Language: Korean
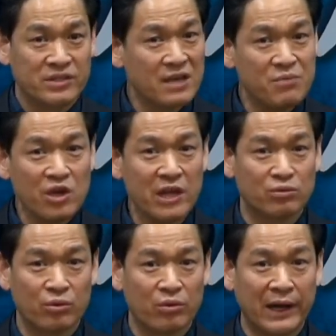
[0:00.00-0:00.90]

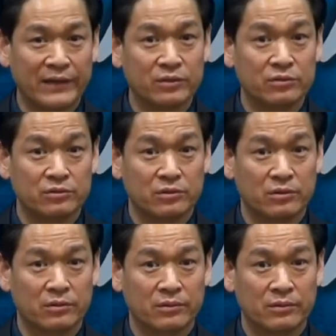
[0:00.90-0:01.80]
생명의 종교가
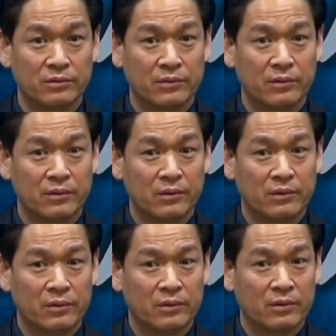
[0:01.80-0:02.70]
아니거든요.
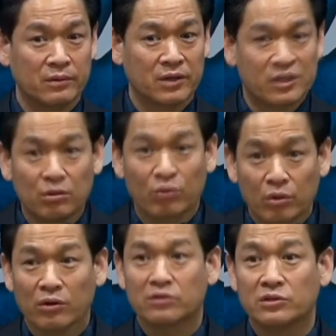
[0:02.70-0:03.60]

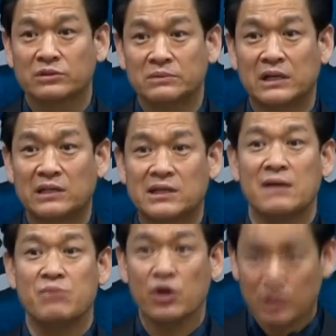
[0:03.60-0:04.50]
기독교는 어떻습니까?
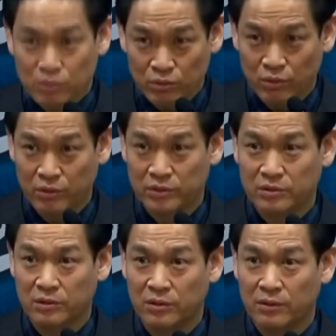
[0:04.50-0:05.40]
생명의
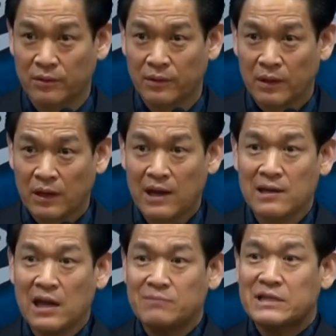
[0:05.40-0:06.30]
종교거든요.
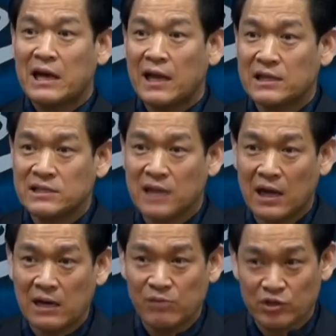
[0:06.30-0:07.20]
하나님
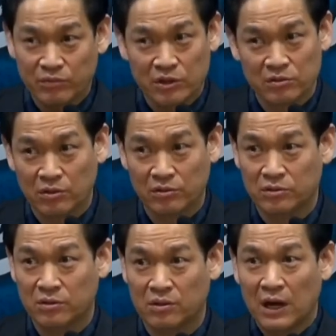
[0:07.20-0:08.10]
살아계신 하나님을 섬기는
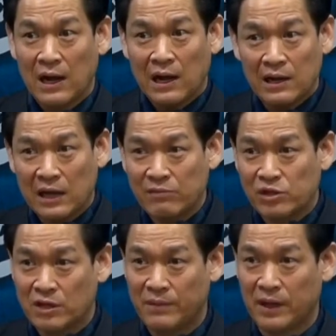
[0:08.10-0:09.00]
거거든요.
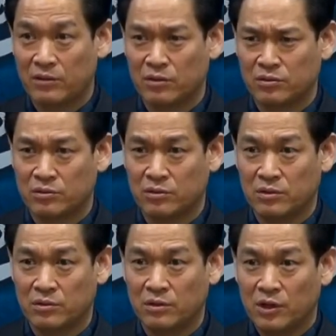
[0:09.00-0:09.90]
하나님을 예배하는
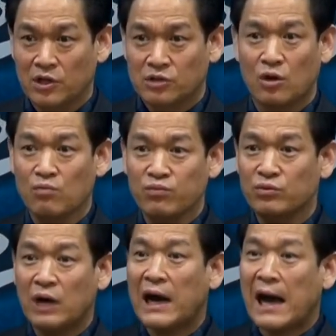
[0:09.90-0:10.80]
거거든요.
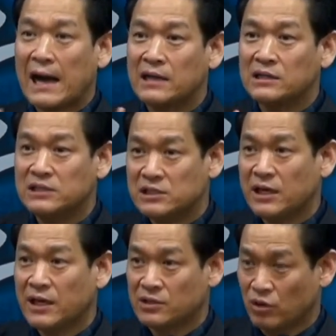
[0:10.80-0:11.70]
정부가 하는
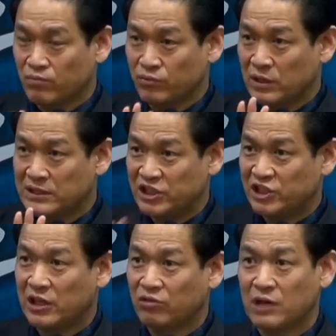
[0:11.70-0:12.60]
일에 정부가
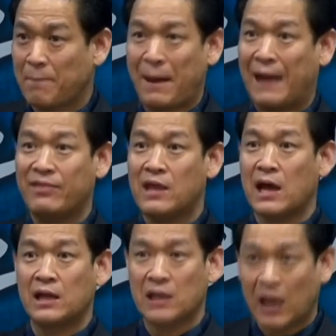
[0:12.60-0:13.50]
지시하는 거 우리가
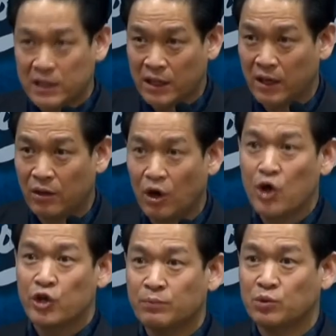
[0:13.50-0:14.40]
반대하는 게
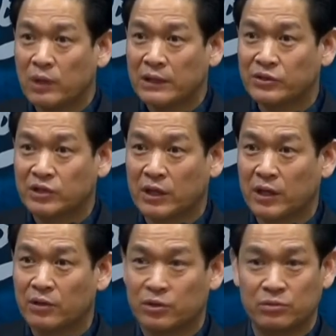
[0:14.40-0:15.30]
아니에요. 협조하고
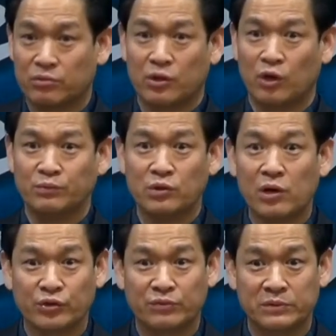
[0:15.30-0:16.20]
있잖아요. 기독교
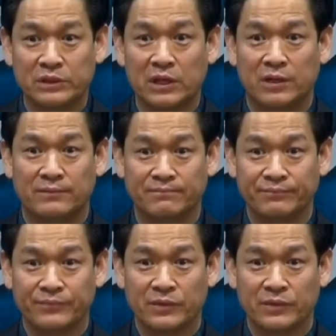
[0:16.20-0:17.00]
협조하고 있습니다.